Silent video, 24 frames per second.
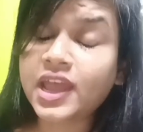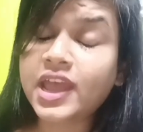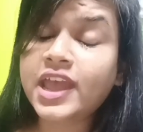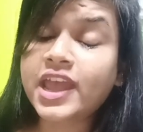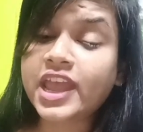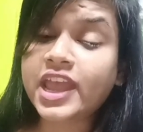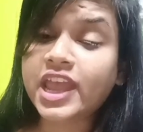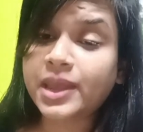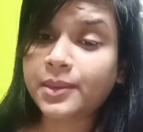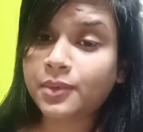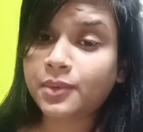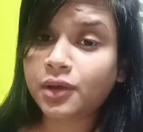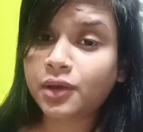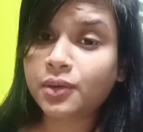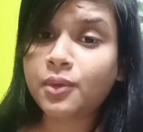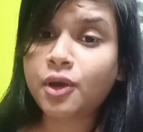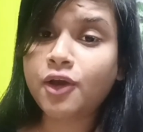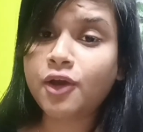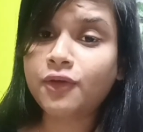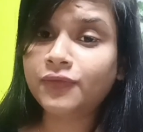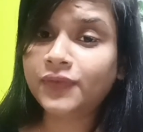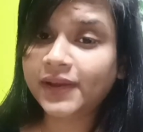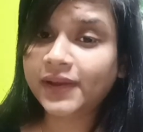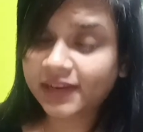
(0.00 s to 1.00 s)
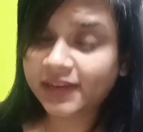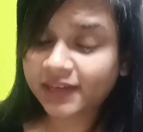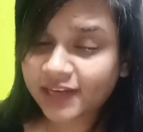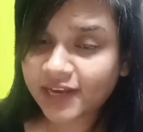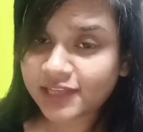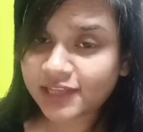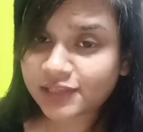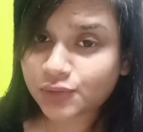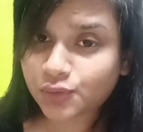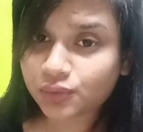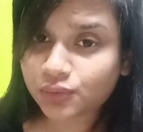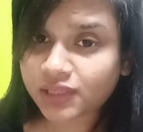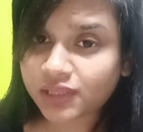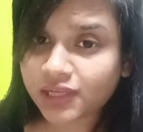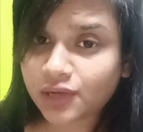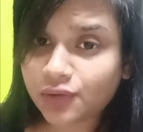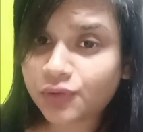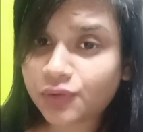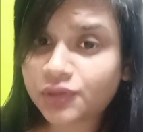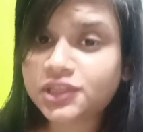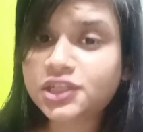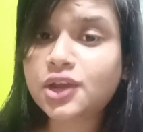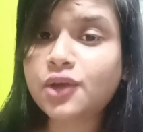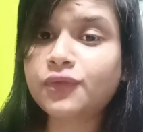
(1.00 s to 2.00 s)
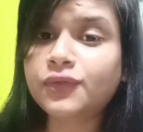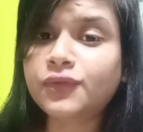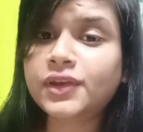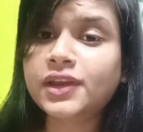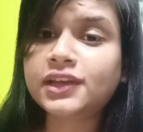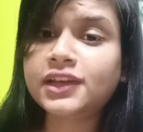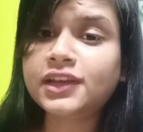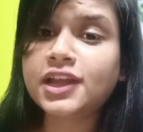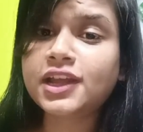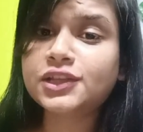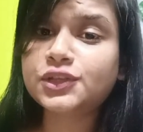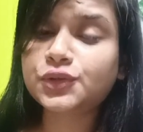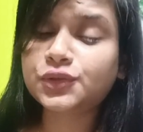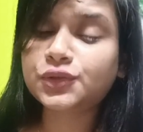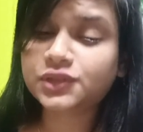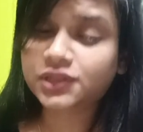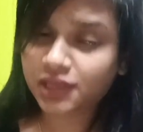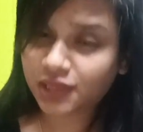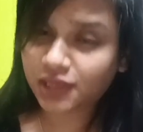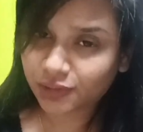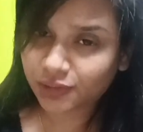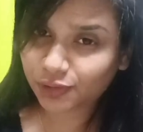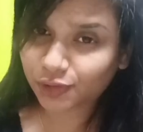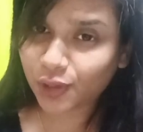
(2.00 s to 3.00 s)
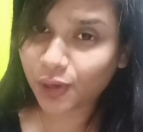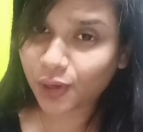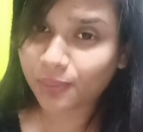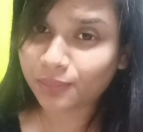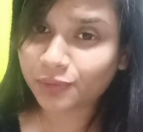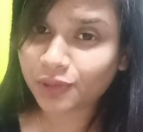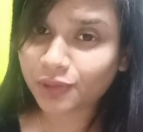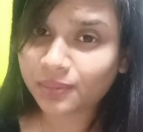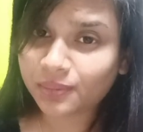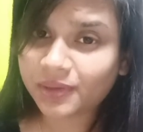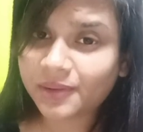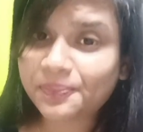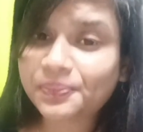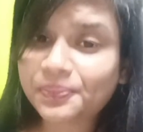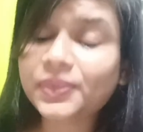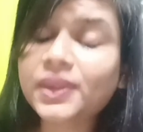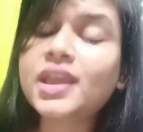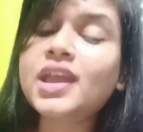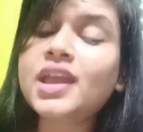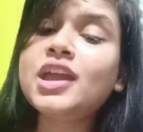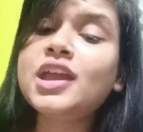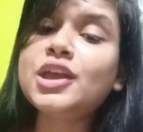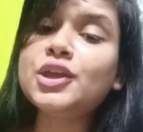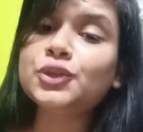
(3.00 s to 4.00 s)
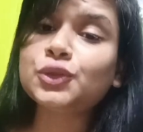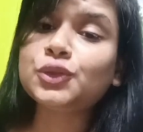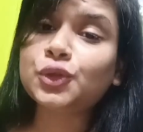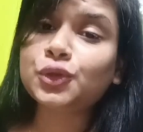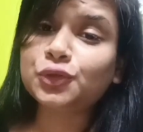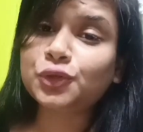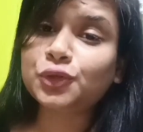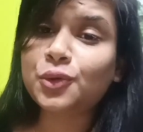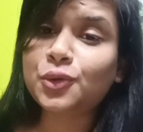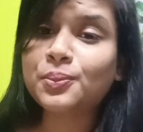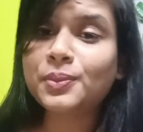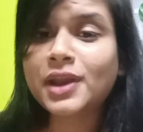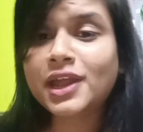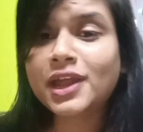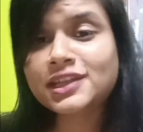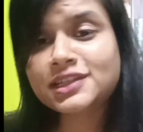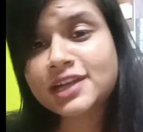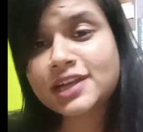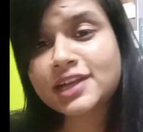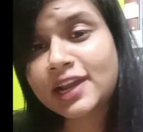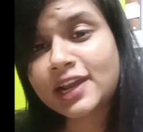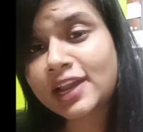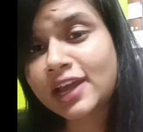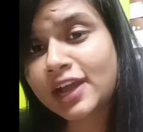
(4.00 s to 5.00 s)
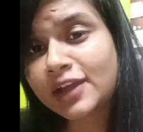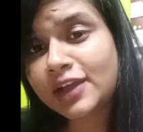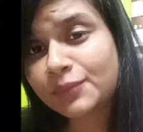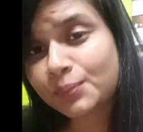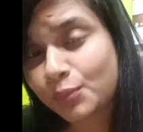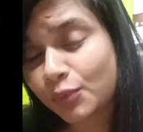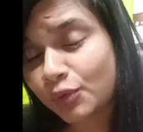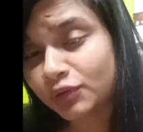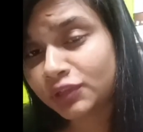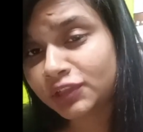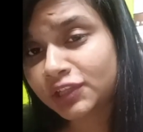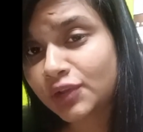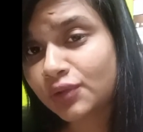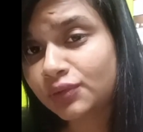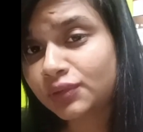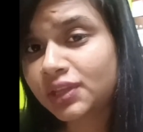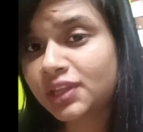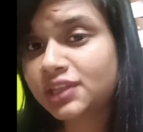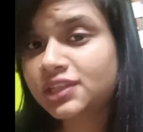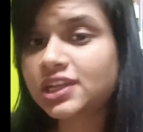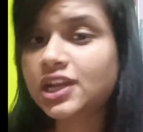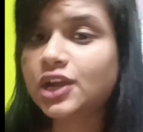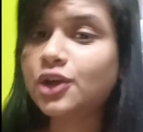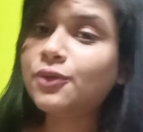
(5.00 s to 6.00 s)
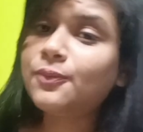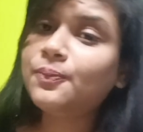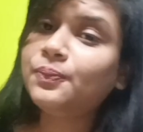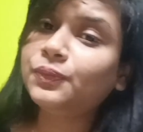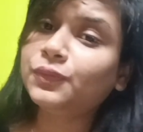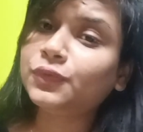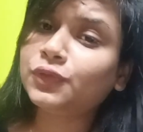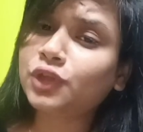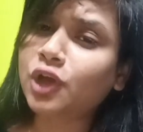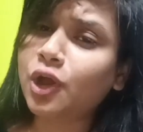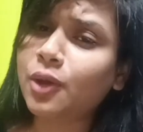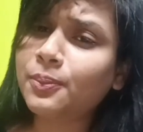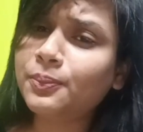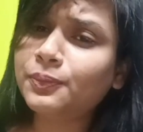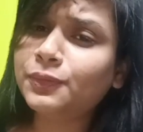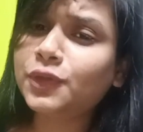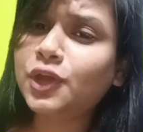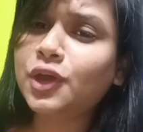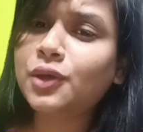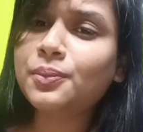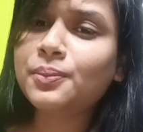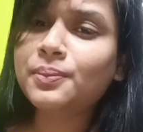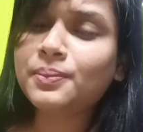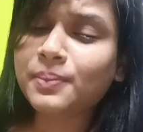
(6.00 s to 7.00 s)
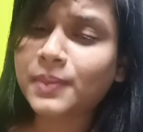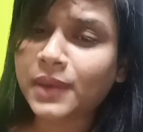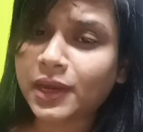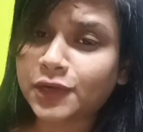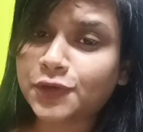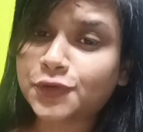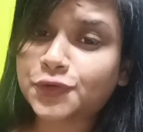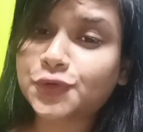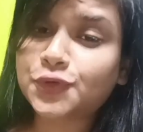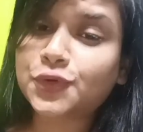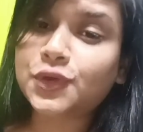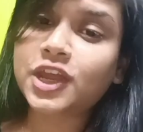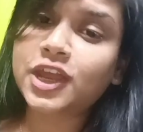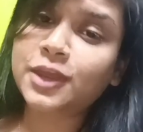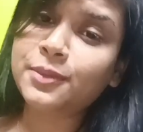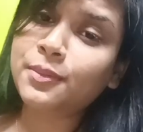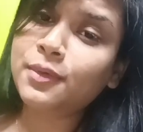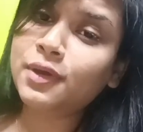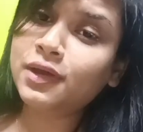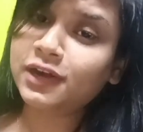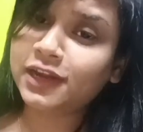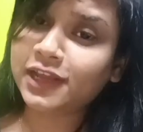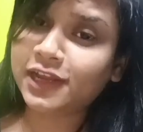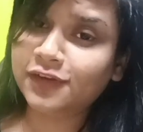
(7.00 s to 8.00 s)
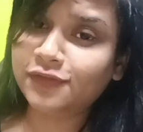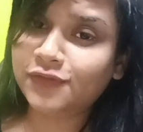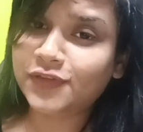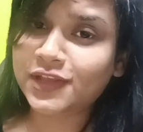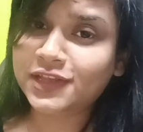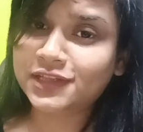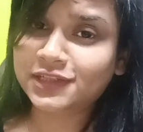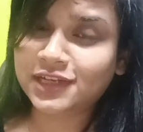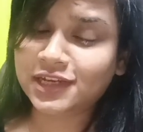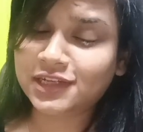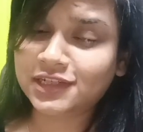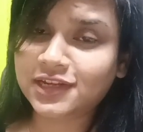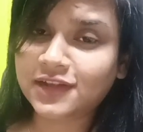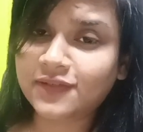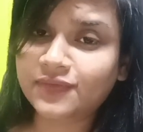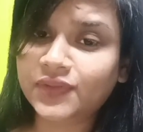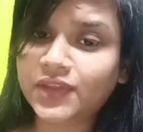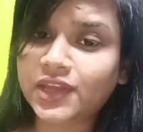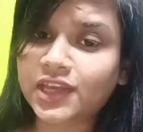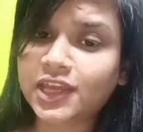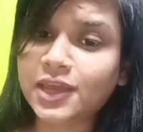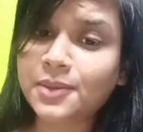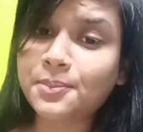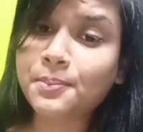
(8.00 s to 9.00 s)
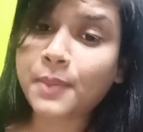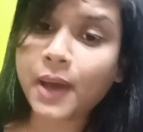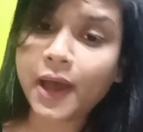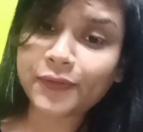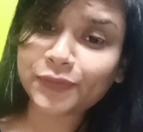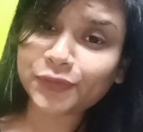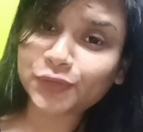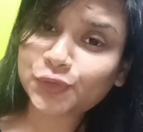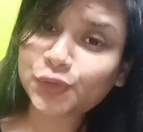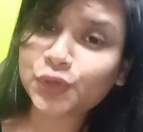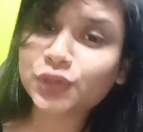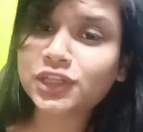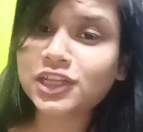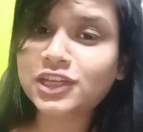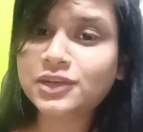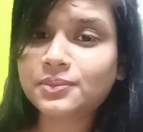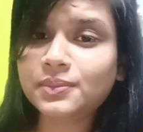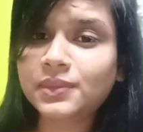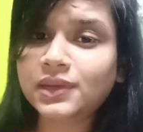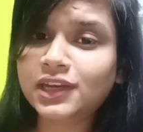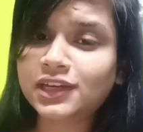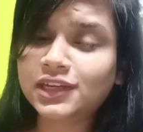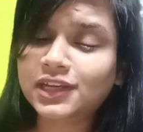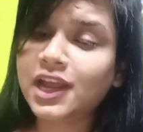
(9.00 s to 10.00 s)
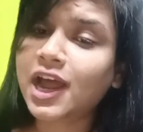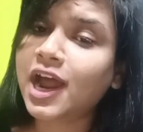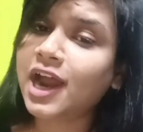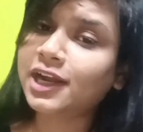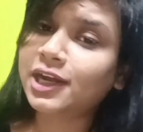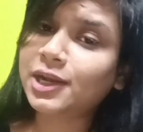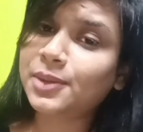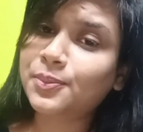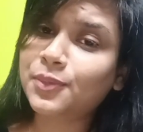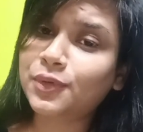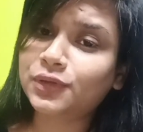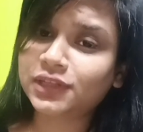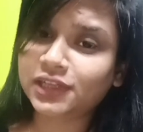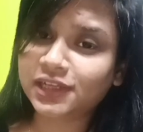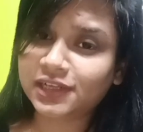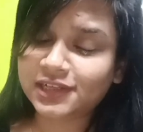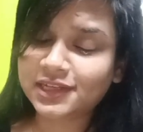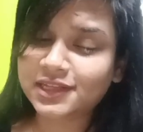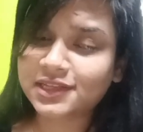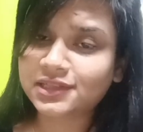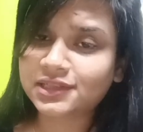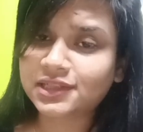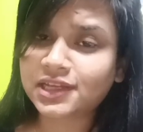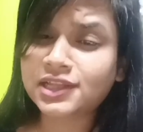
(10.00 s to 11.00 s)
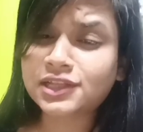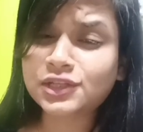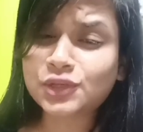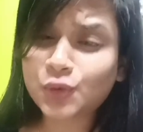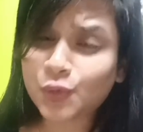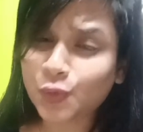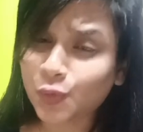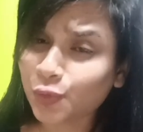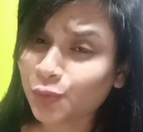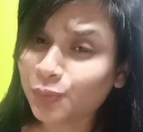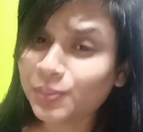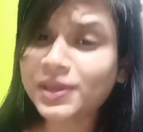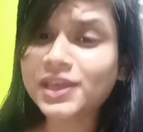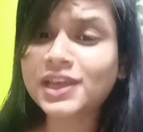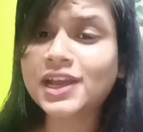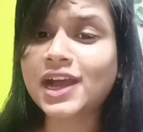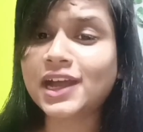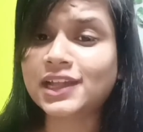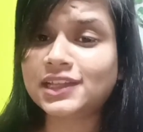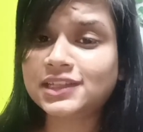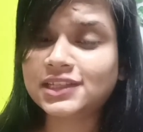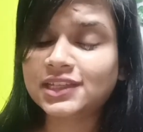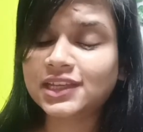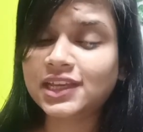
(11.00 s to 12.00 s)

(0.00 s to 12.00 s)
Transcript: এবং অফলাইন ক্লাস কোথায় হচ্ছে অফলাইন ক্লাস হচ্ছে দমদমে তো তোমরা যারা ভর্তি হতে চাও দমদম মেট্রো এবং রেলওয়ে স্টেশন থেকে মাত্র তিন মিনিটে হাঁটা পথের ডিস্টেন্স খুবই কাছে